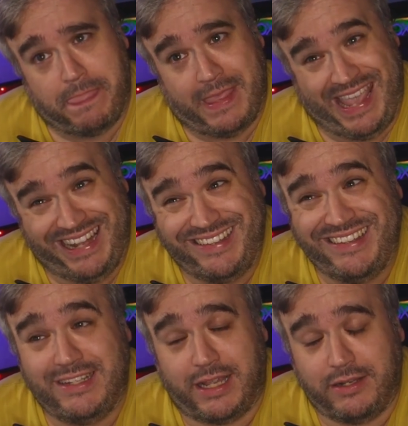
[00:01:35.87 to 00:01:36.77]

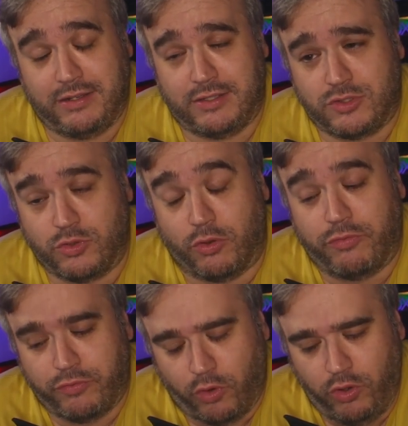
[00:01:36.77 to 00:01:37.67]
Hätte dann zur
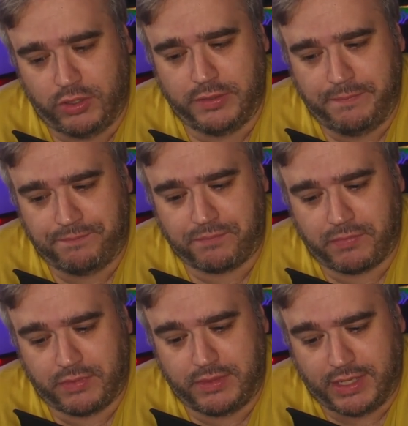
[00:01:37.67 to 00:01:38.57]
Folge,
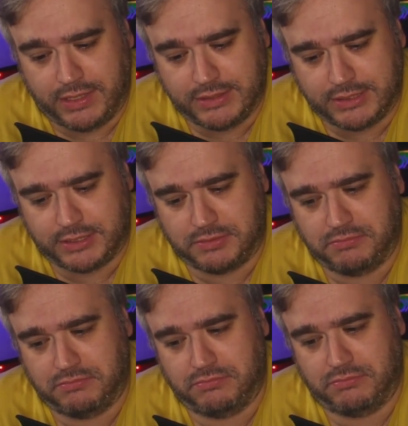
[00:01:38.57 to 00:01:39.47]
dass
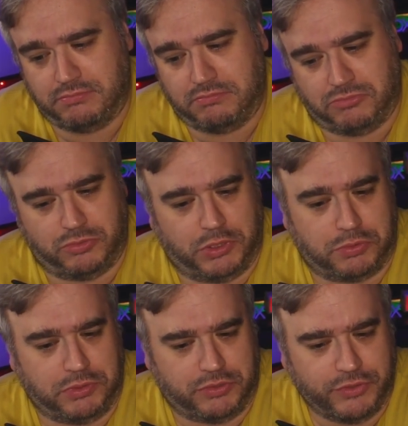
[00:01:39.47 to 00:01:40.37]
zum
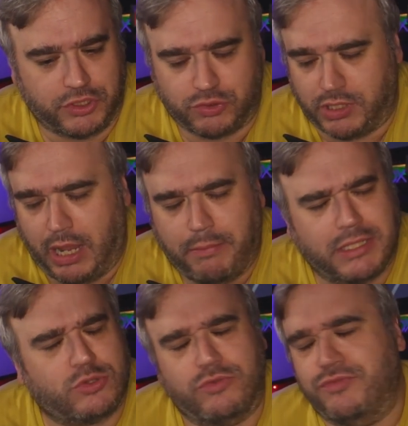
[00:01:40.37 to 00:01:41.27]
Beispiel Twitch oder
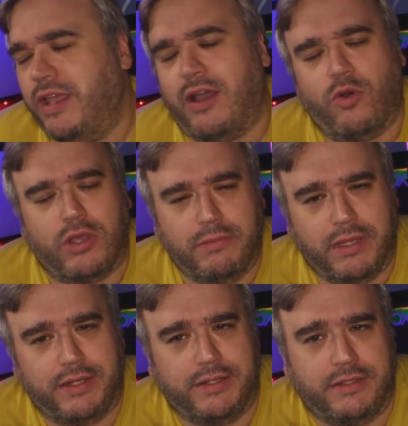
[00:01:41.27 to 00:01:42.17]
Amazon, wer ja auch
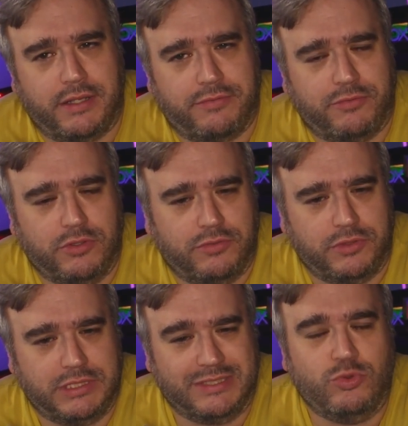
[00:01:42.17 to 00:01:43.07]
immer, ne, der für, für
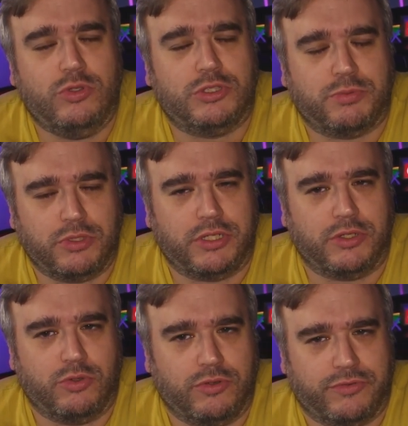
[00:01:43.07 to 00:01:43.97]
diesen
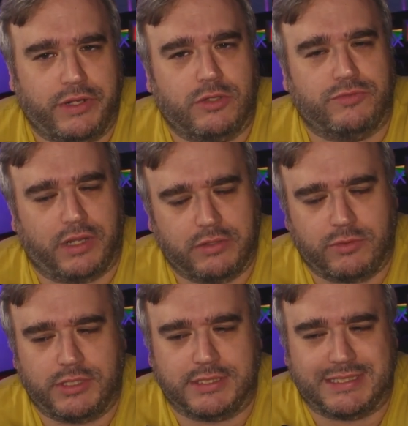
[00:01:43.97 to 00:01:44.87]
ursprünglichen Quellcode
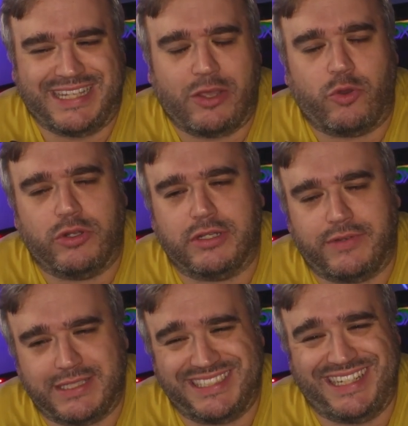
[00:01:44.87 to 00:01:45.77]
verantwortlich ist, der könnte
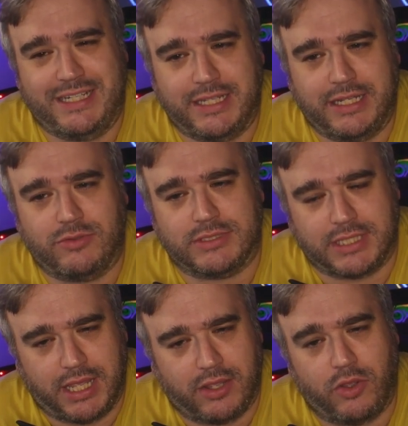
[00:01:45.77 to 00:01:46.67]
quasi hingehen und
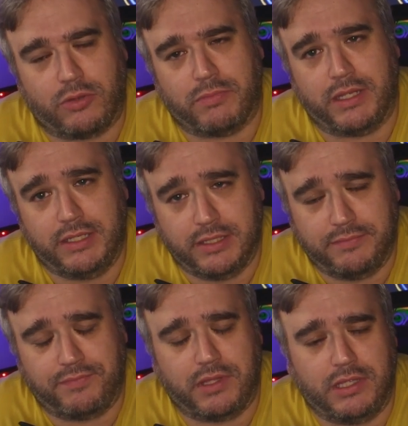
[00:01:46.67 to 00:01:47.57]
sagen, hört mal
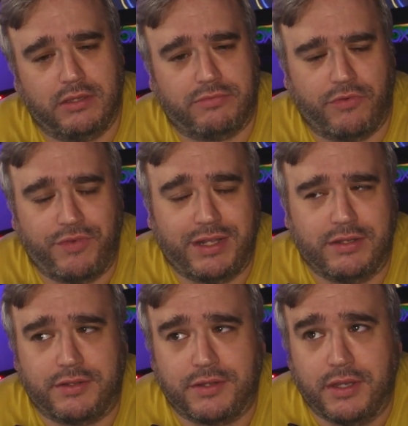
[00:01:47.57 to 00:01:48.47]
hier, ihr
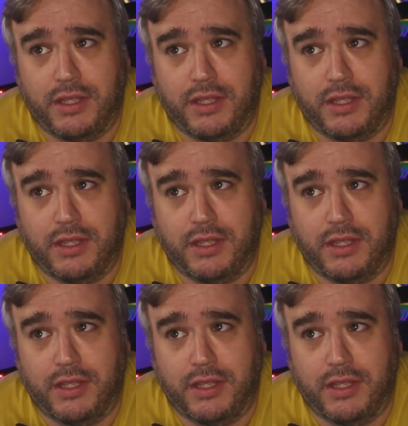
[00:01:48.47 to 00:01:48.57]
verwendet